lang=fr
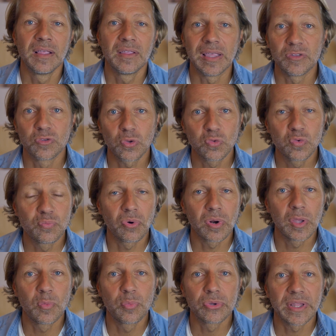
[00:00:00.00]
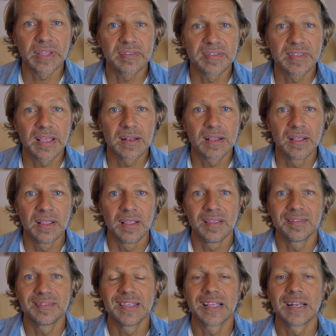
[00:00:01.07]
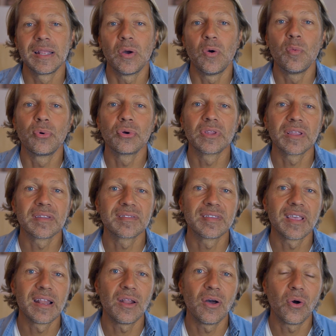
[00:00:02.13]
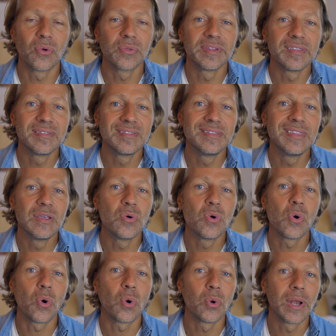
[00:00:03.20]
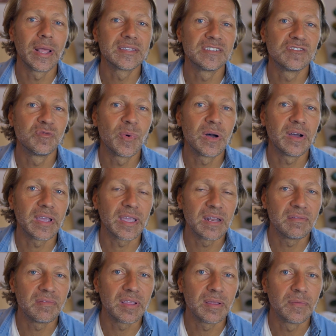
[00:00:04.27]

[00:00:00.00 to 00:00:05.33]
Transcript: et surtout pour les hauts potentiels, c'est que les hauts potentiels ont des idéaux relativement élevés.